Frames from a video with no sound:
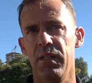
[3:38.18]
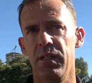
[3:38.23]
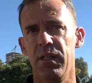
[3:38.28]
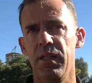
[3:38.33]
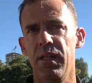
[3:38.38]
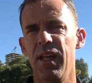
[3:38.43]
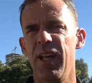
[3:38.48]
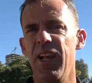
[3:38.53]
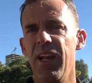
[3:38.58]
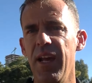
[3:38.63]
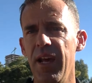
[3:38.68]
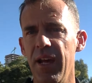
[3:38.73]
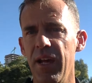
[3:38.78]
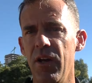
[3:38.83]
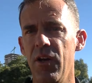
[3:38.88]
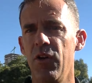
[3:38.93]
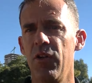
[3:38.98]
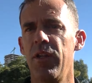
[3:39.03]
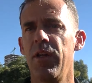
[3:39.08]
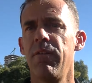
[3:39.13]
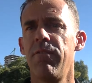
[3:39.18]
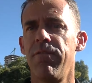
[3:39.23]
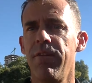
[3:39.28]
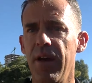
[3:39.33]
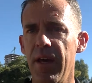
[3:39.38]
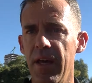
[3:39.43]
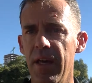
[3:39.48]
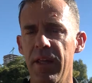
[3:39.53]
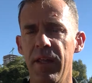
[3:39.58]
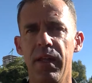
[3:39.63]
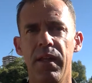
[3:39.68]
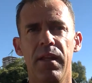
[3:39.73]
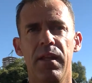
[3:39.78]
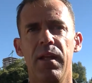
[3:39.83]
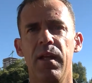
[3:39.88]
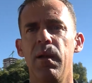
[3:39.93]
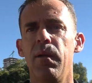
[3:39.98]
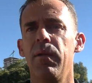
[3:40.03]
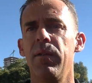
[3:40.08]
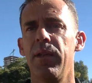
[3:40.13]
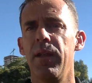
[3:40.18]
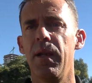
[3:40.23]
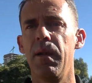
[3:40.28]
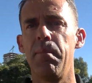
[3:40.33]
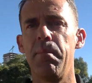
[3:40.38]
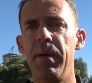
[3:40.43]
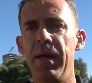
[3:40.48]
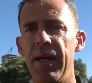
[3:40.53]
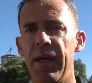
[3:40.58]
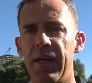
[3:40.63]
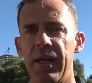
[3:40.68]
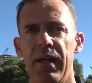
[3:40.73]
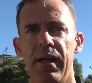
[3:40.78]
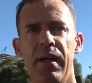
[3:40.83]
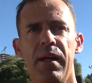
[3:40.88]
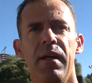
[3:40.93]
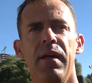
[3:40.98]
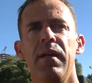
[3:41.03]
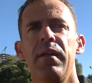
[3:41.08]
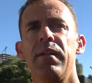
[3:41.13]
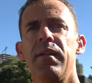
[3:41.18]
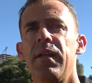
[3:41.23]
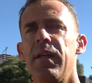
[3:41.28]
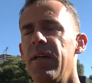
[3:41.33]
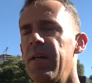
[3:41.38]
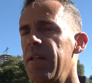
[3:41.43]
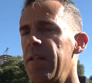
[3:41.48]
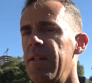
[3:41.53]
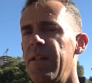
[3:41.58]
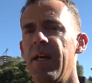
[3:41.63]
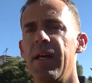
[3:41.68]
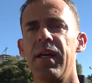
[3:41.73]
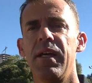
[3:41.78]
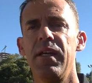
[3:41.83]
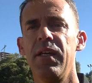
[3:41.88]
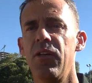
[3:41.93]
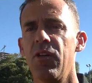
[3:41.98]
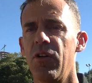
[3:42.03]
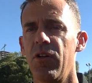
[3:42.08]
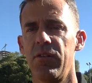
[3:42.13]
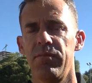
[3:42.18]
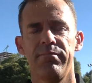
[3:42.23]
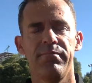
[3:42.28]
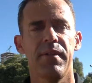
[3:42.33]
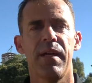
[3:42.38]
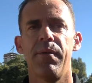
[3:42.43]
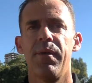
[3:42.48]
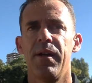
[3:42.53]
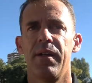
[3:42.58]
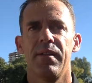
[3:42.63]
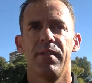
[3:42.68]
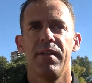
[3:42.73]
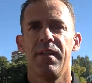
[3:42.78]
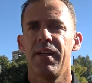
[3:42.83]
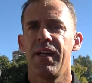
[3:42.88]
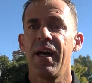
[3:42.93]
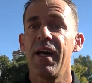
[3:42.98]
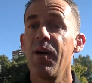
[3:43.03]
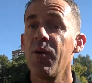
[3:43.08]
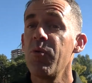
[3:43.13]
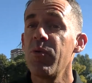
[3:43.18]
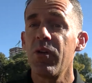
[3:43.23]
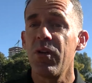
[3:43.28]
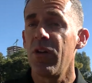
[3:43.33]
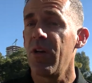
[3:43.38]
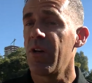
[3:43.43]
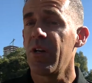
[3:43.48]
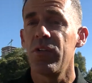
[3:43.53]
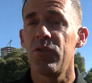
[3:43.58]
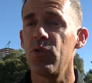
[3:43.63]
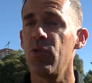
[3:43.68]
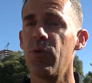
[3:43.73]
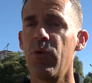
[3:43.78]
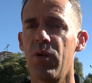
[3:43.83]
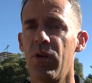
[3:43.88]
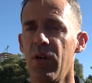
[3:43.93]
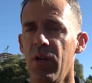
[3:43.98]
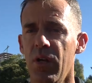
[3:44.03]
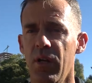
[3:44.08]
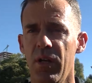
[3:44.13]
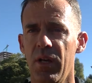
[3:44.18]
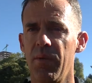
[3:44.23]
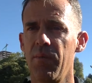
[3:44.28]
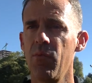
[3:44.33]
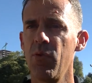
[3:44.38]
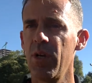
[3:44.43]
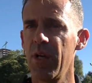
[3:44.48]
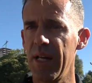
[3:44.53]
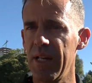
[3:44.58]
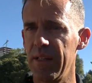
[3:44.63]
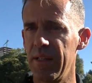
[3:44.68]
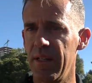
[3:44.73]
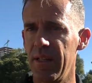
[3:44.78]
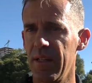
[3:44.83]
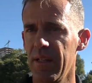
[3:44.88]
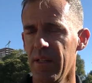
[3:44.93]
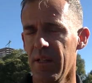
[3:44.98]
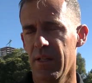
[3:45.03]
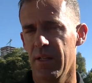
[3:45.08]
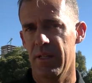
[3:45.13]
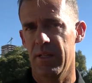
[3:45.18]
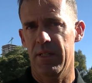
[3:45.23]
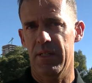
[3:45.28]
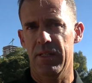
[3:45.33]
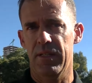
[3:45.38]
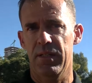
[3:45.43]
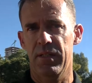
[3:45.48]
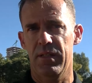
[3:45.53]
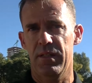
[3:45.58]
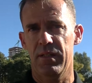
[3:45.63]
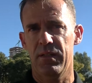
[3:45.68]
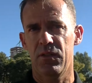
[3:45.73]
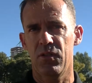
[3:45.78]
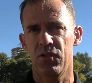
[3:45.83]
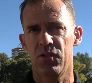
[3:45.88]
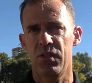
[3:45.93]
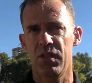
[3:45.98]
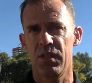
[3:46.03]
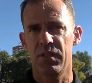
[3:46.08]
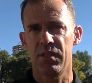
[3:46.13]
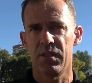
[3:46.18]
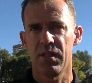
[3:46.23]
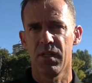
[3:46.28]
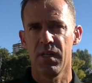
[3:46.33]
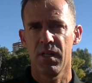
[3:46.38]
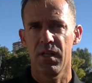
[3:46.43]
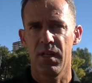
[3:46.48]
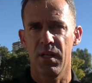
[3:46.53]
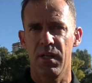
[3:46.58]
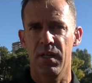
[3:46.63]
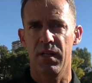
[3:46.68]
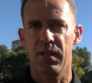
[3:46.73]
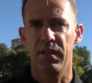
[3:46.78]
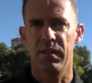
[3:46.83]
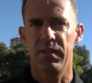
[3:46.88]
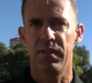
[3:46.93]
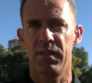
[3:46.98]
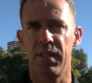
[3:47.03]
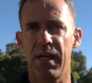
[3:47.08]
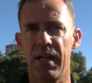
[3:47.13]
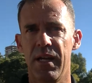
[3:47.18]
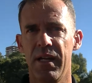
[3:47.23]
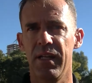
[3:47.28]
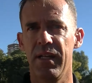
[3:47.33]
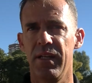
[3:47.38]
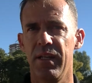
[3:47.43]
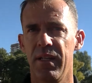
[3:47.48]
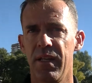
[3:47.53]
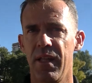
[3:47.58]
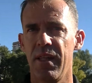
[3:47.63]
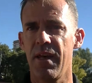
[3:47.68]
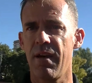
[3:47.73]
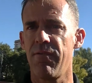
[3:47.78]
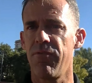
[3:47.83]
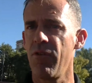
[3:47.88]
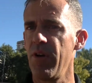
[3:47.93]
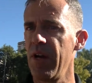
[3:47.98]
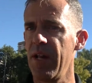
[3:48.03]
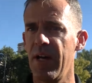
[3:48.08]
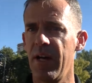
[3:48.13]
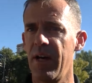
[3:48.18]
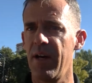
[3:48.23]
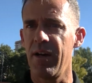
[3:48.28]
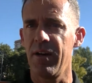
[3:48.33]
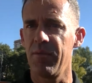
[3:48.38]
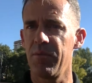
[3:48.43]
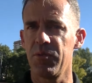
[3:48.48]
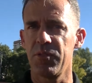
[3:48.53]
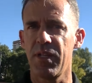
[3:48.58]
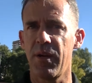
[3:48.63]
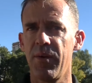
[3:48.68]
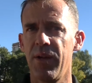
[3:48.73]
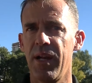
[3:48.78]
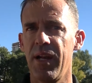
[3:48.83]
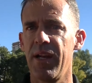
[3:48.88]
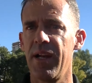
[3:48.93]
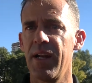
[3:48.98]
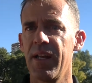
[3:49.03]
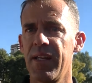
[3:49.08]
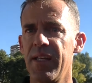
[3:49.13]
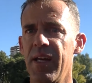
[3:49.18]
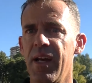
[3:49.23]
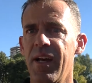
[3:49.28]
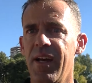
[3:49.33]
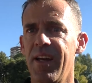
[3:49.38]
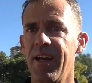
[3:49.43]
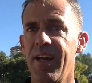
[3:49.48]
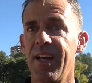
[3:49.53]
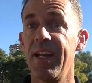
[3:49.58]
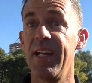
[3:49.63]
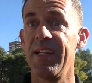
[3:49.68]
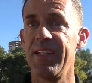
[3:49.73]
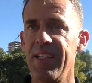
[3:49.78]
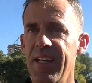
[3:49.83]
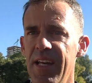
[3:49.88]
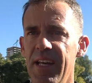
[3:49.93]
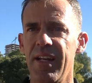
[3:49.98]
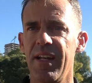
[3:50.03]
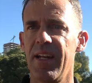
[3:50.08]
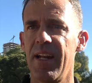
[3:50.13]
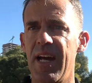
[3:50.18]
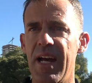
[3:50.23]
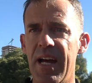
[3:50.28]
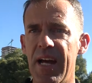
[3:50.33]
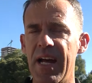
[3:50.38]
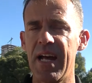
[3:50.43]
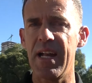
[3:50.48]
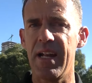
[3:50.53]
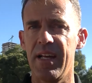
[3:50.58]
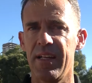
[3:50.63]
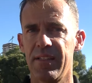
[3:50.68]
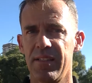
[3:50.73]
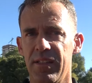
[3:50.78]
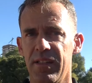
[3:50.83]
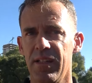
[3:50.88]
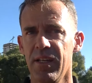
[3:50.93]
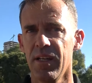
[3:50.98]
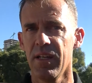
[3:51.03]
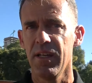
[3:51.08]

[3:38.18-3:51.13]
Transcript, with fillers: y, de Leo, de Fede, del, Peque, de, Guido, a ver, de cada uno de los que estuvo, es muy grande. Eh, entonces, Charlie desde afuera, vos sabés la energía que, él tiene, las ganas y